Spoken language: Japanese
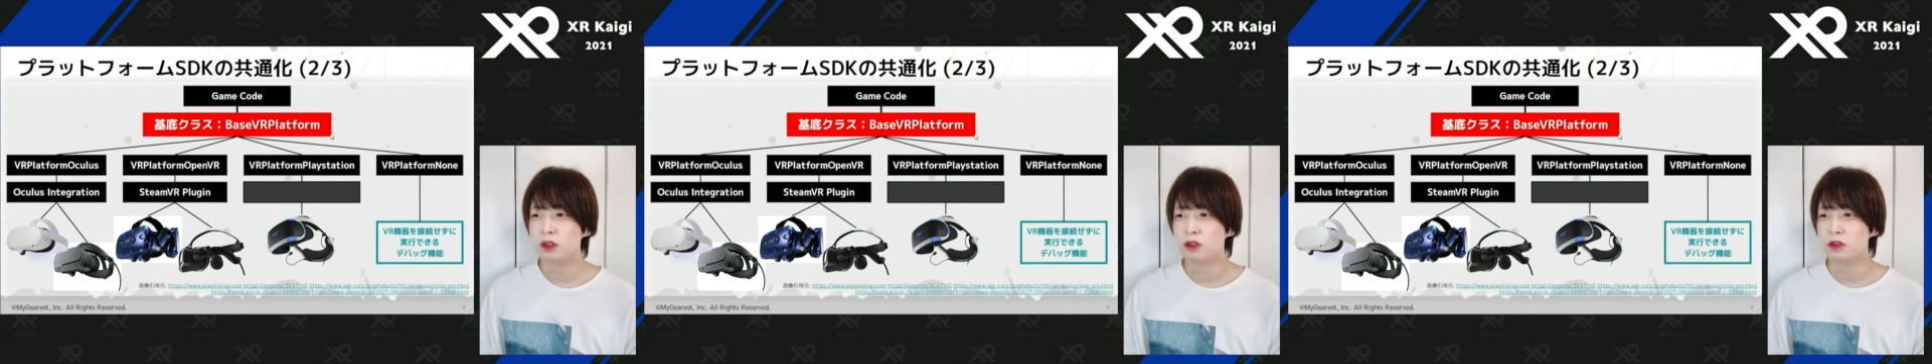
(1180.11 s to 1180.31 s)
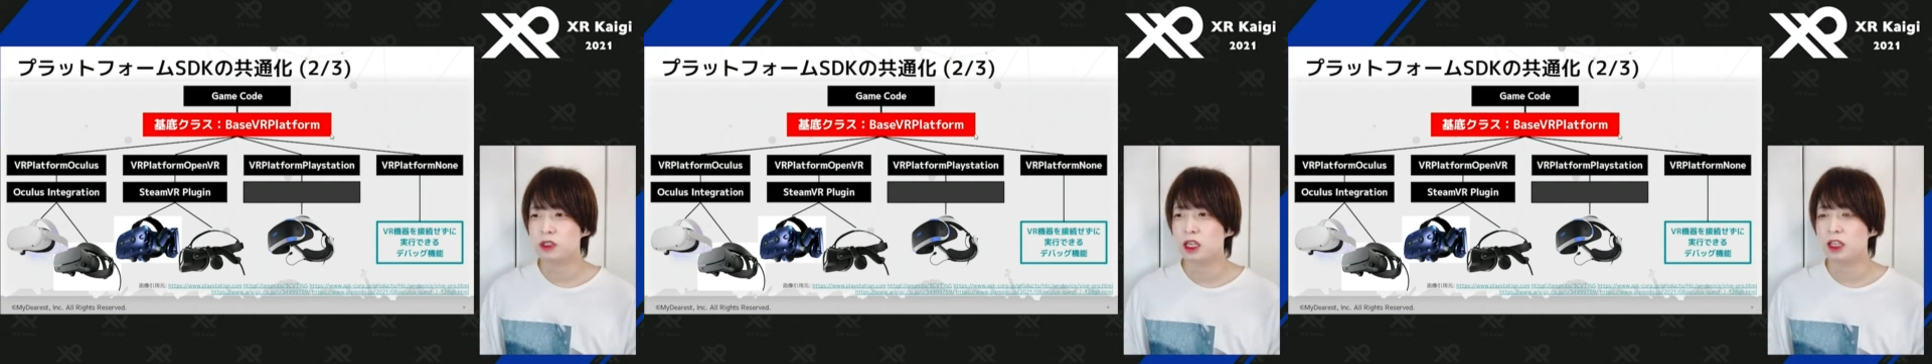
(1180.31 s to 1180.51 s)

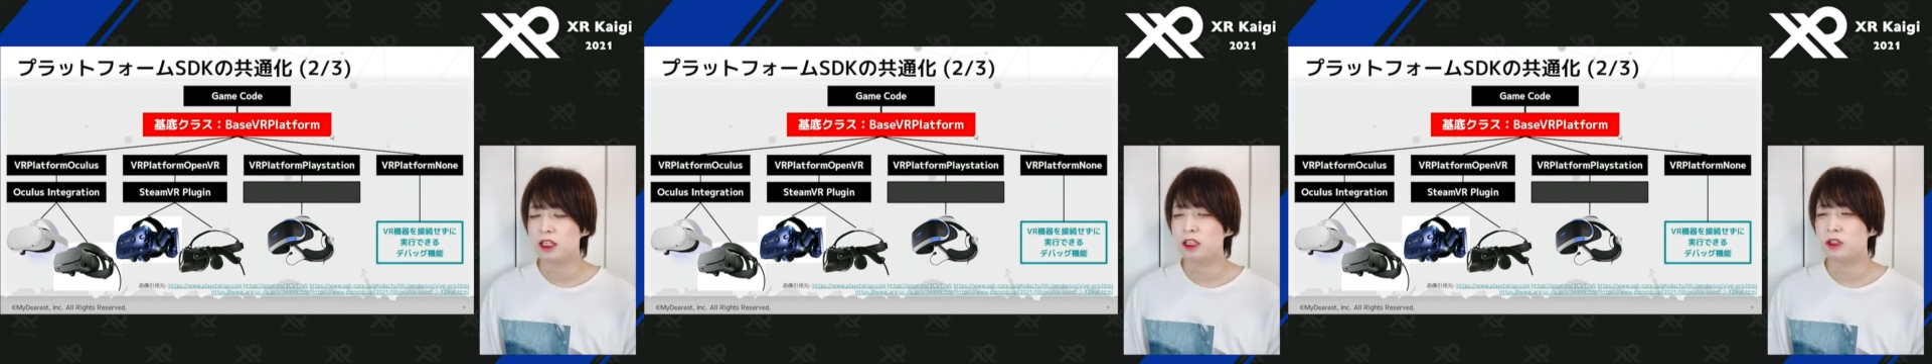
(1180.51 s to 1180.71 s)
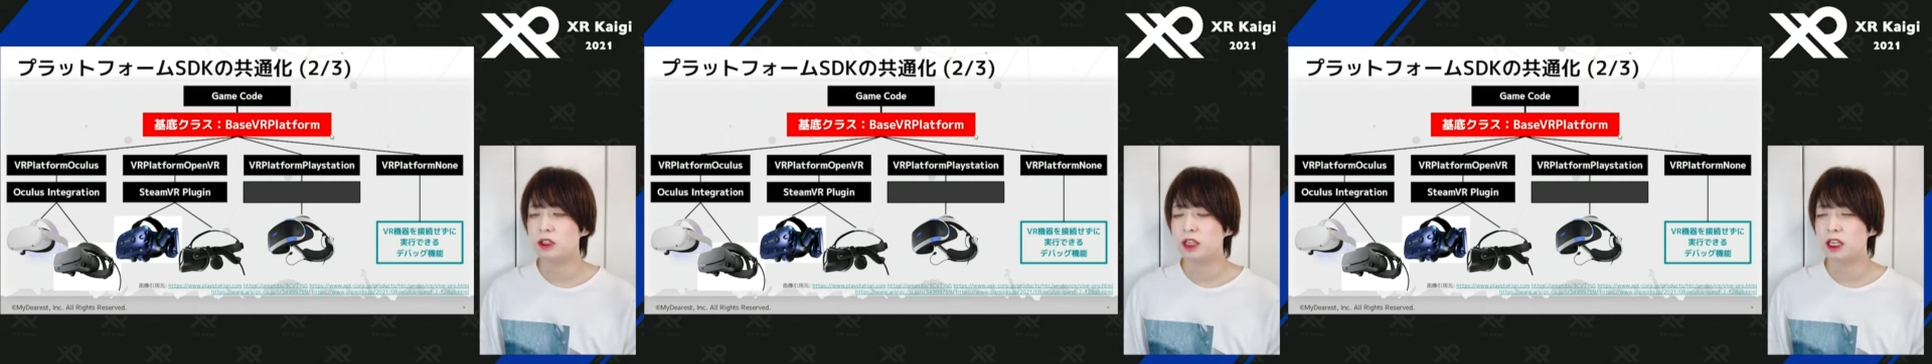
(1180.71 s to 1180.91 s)
器を繋い
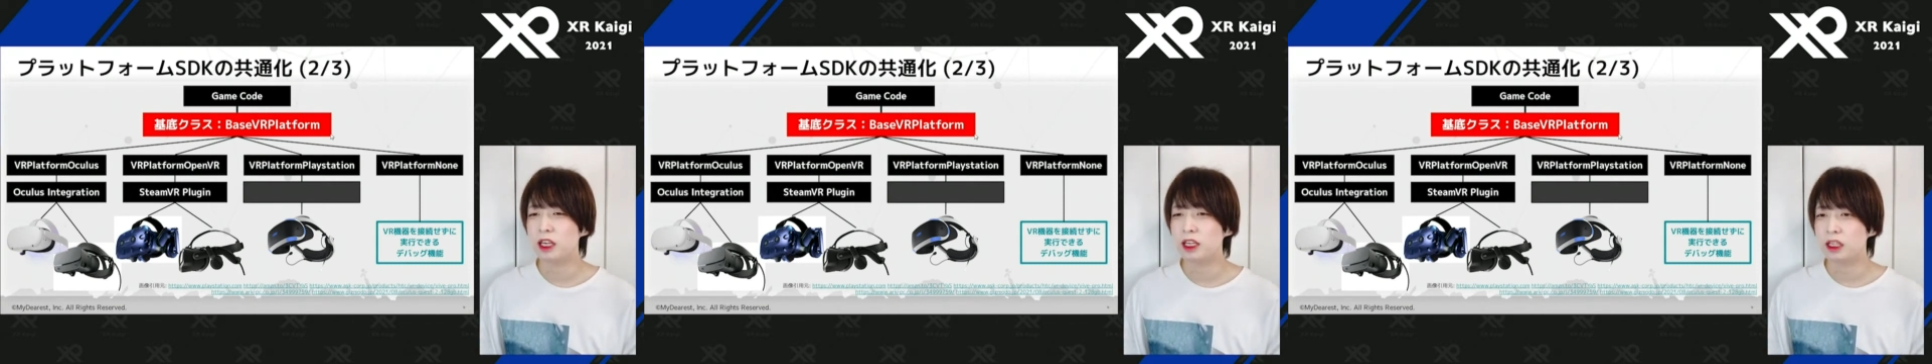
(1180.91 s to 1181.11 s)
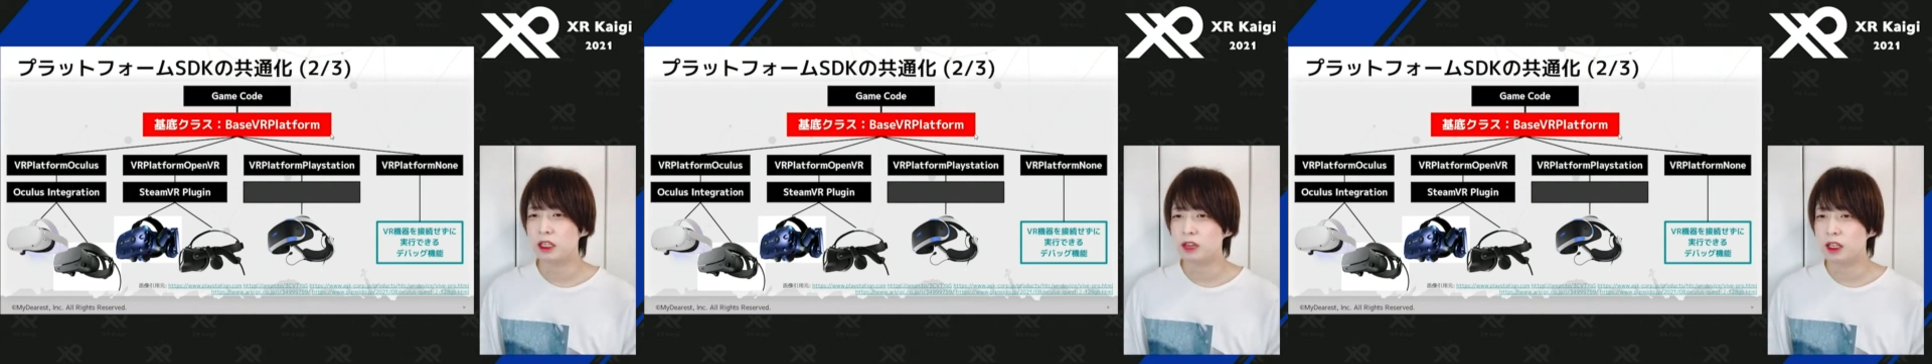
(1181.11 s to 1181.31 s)
でいるのは大
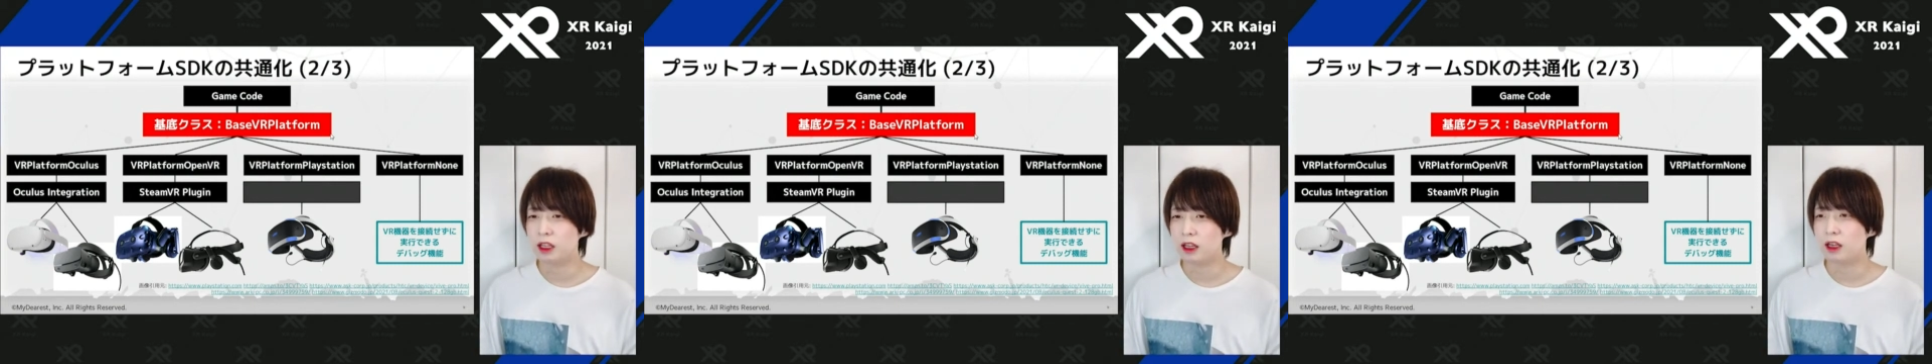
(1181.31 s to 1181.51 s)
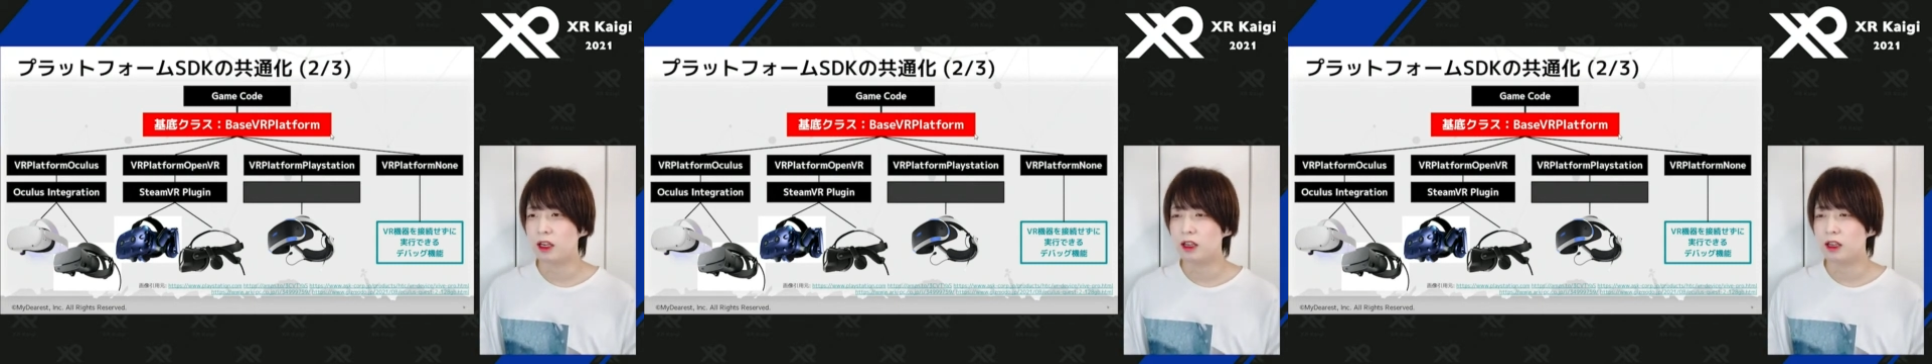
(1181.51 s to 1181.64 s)
変なので、